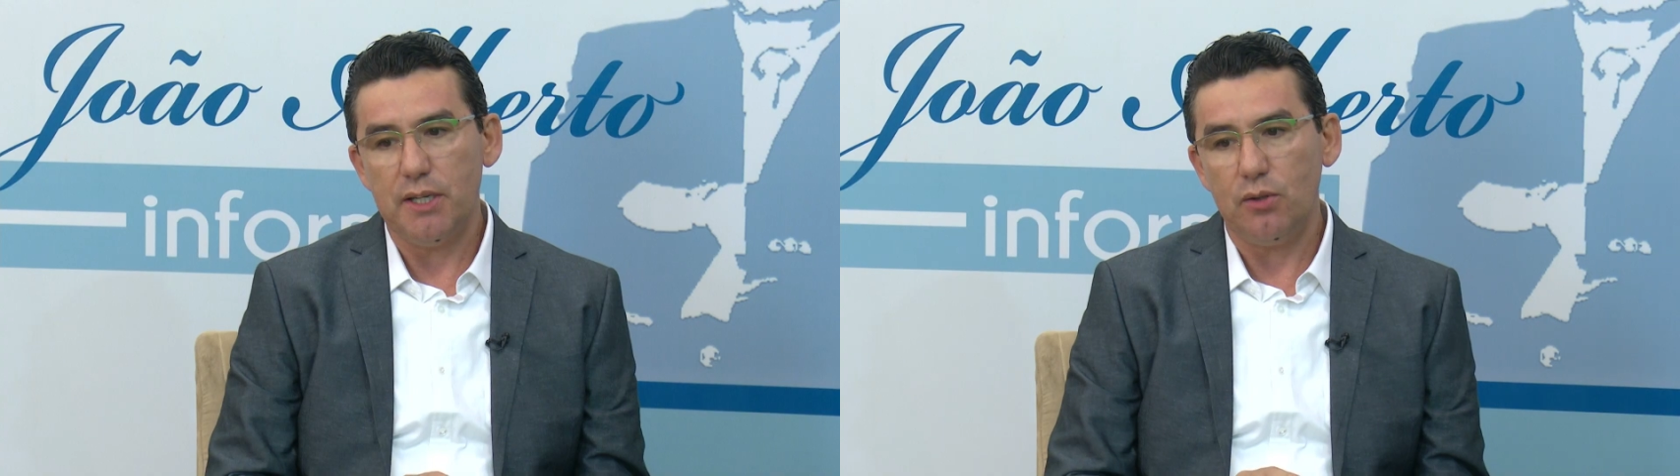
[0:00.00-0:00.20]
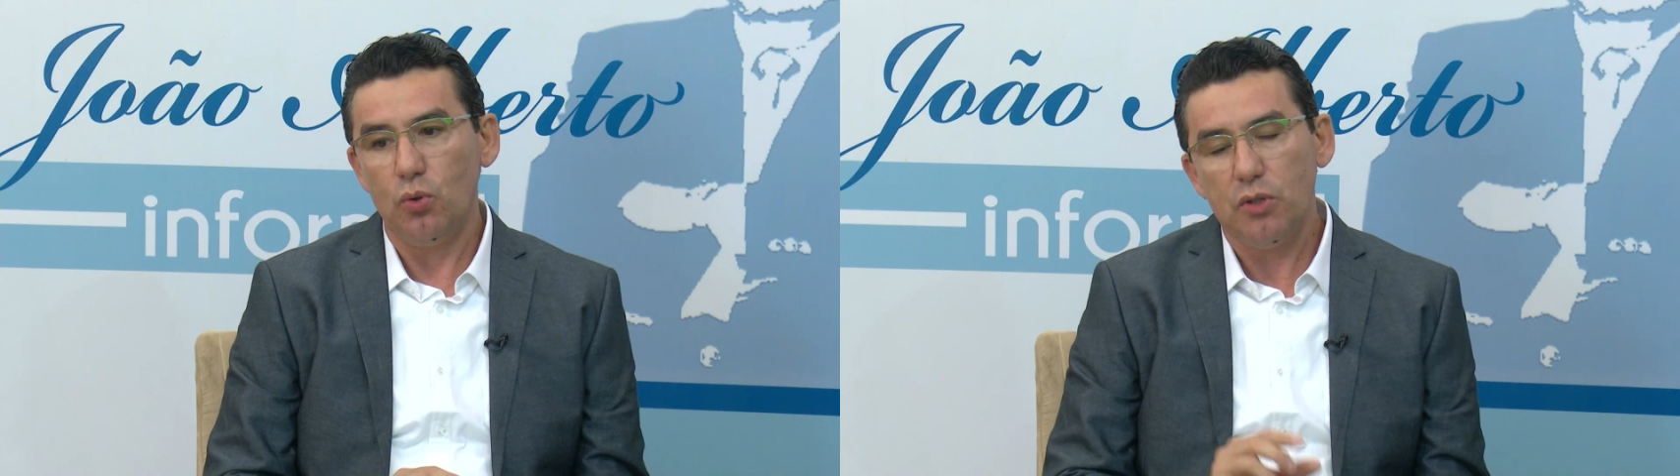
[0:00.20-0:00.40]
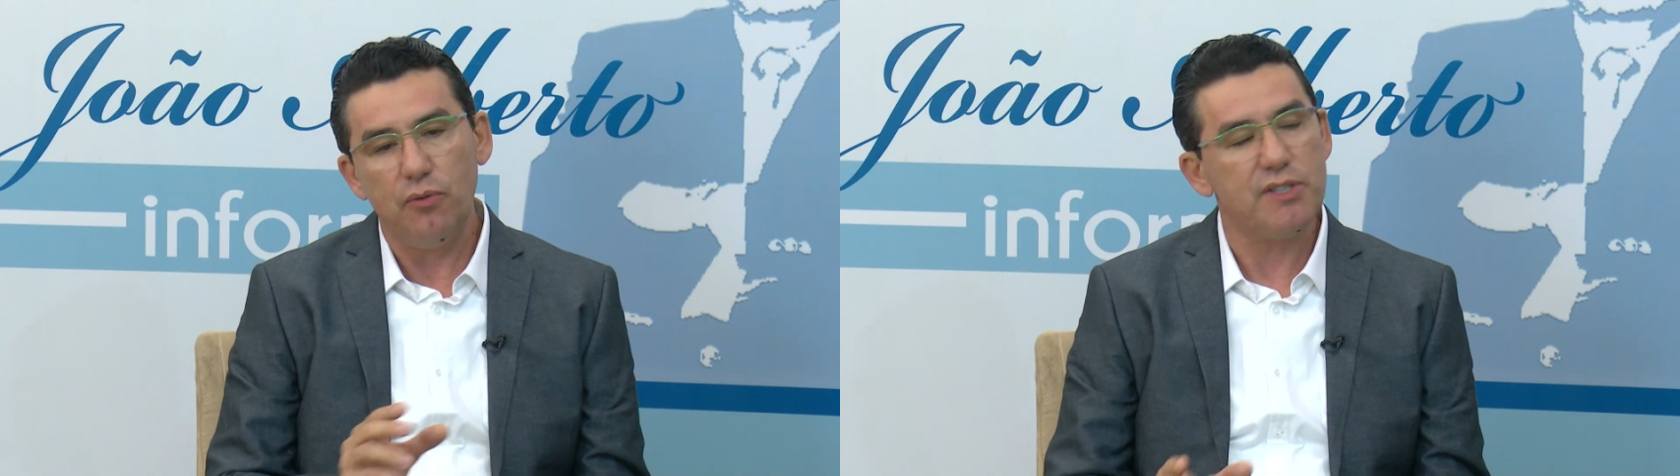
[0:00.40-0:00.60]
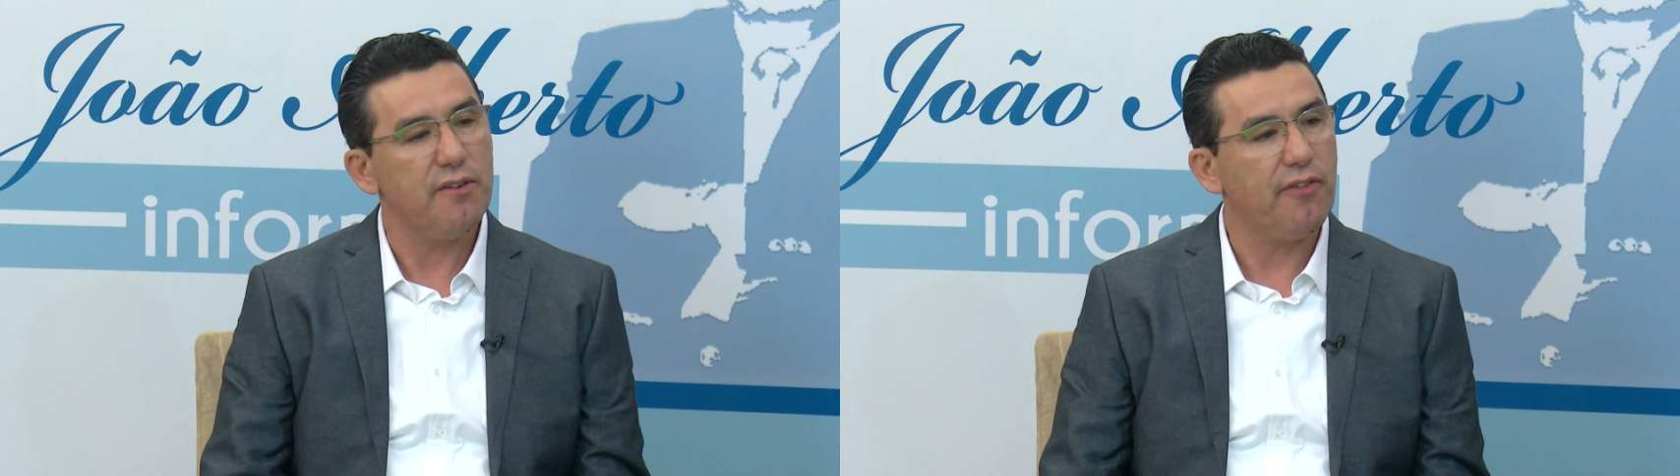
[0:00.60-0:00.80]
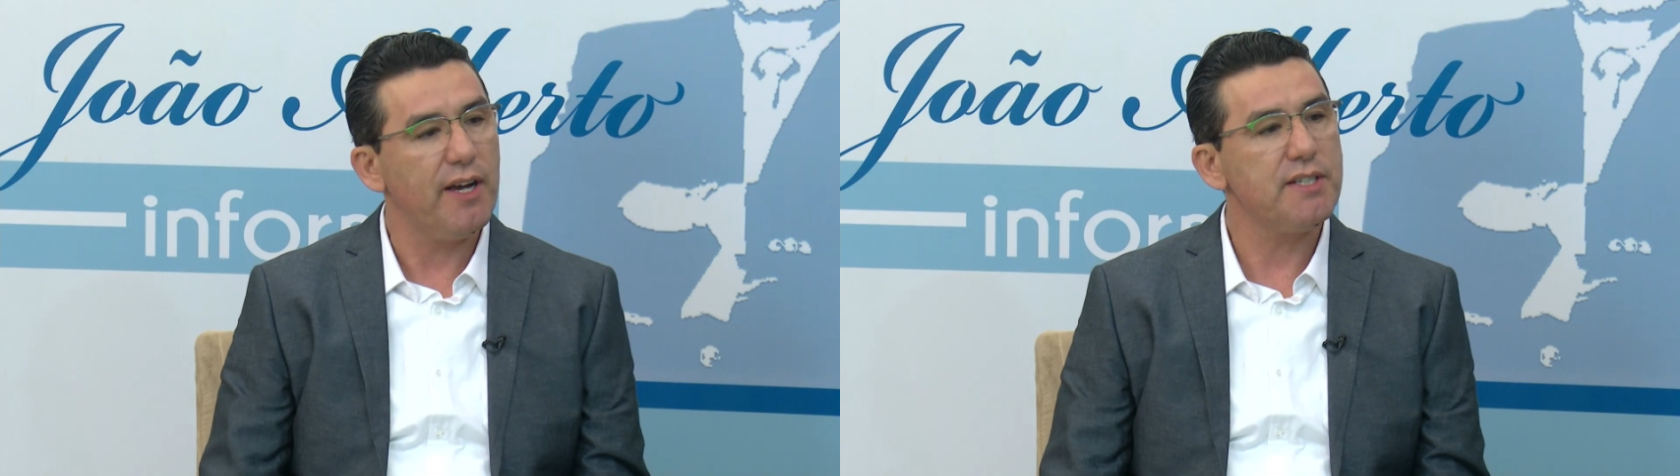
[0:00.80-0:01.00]
tudo que você
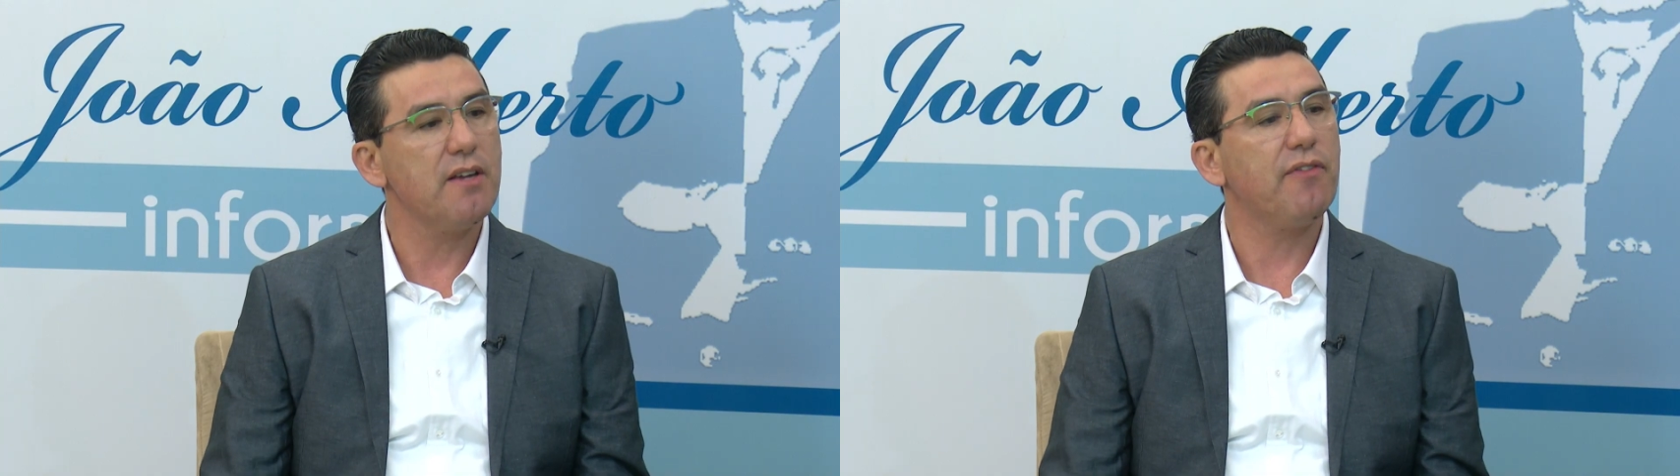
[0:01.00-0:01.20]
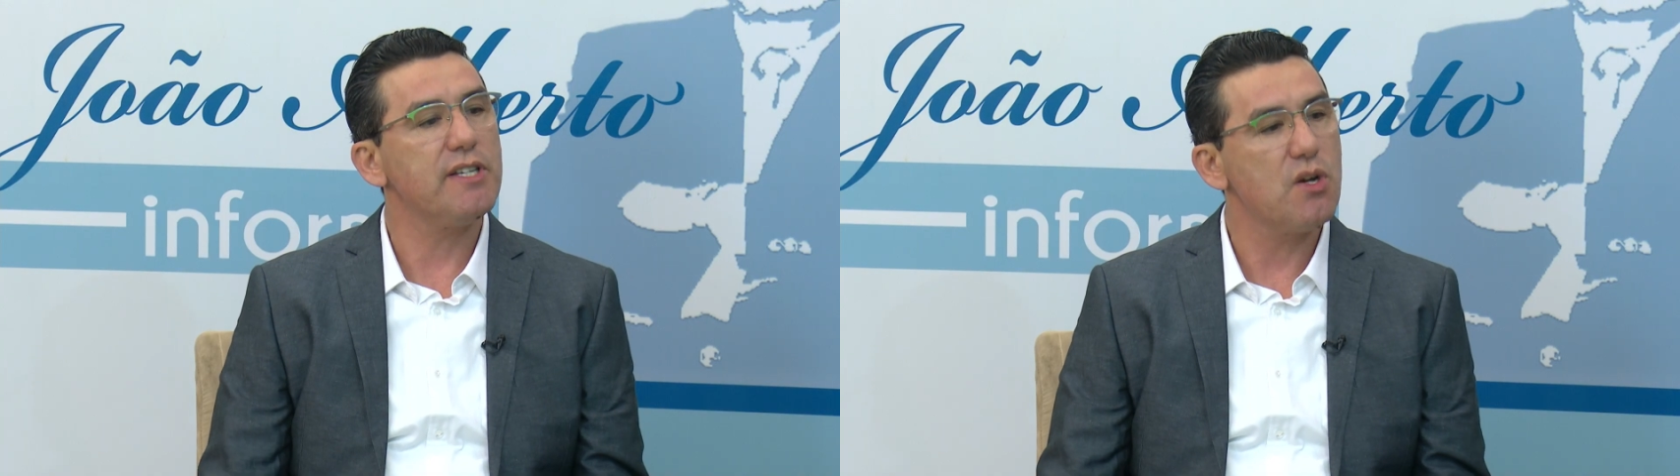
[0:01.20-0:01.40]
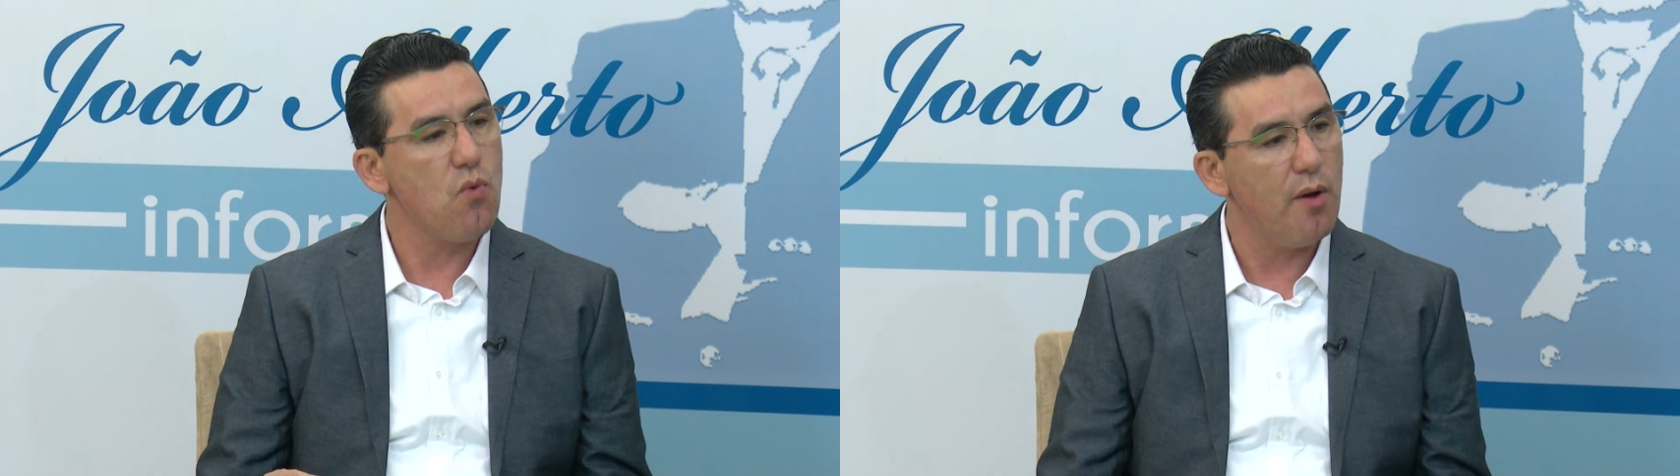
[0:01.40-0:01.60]
faz tem que fazer com